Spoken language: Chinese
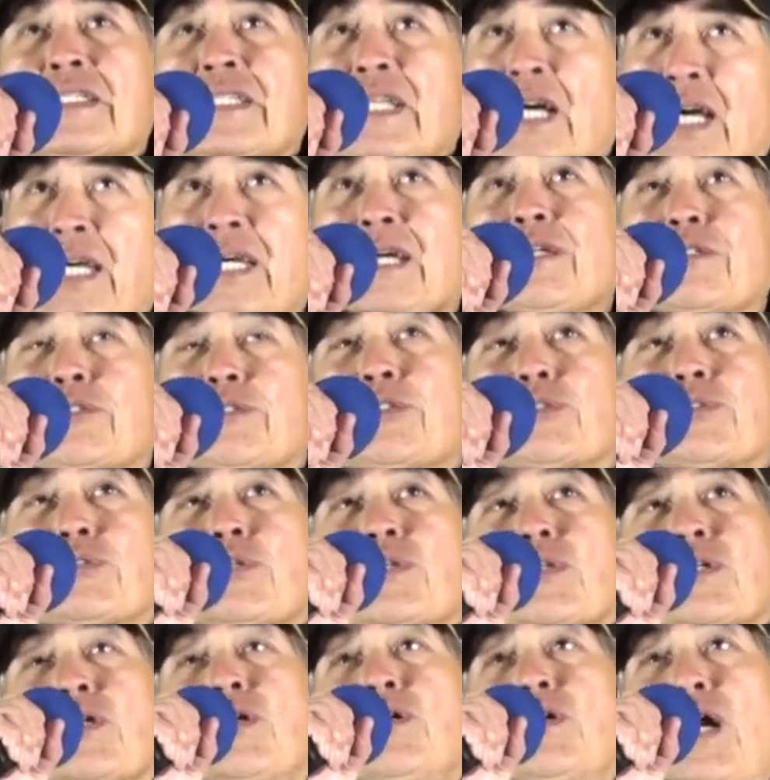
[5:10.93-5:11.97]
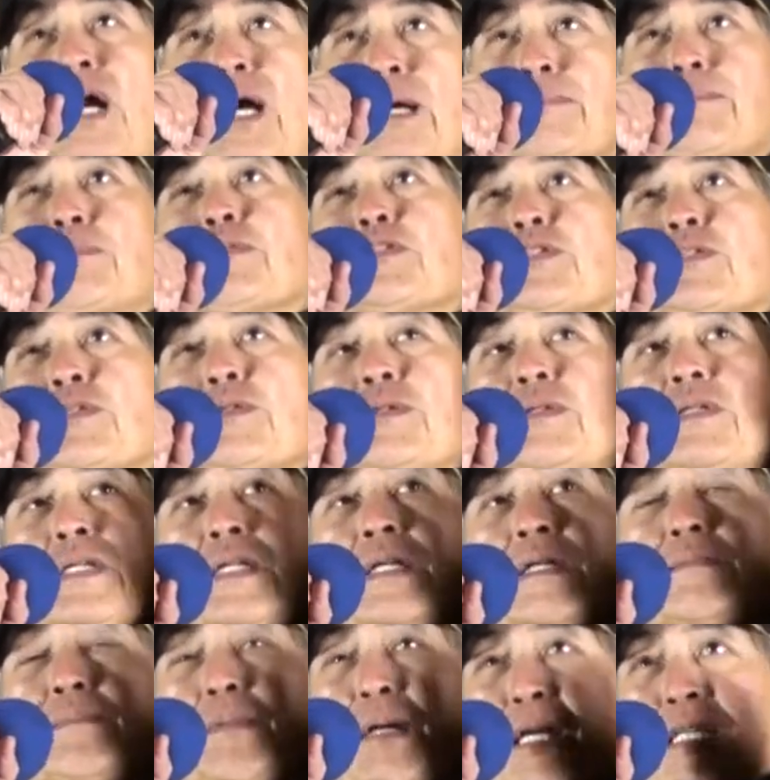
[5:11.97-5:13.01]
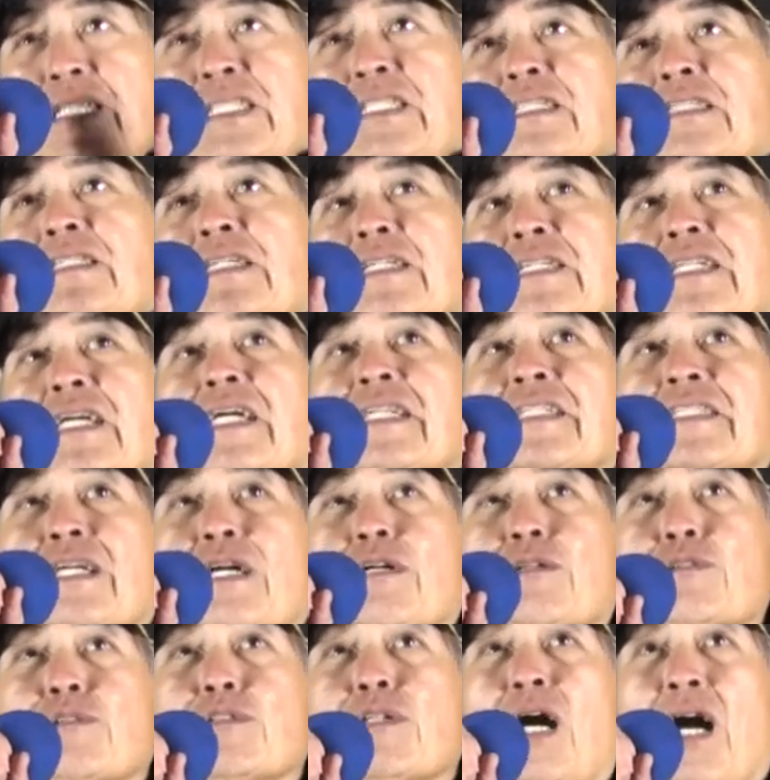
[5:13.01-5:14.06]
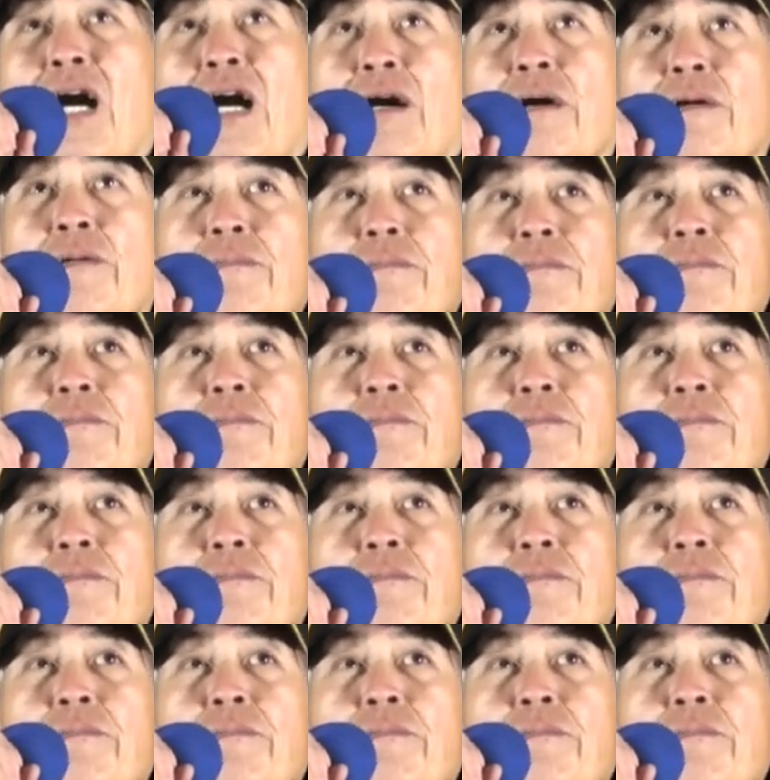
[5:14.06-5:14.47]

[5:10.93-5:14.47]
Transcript: 他要去做工，还不如把自己的田照顾好，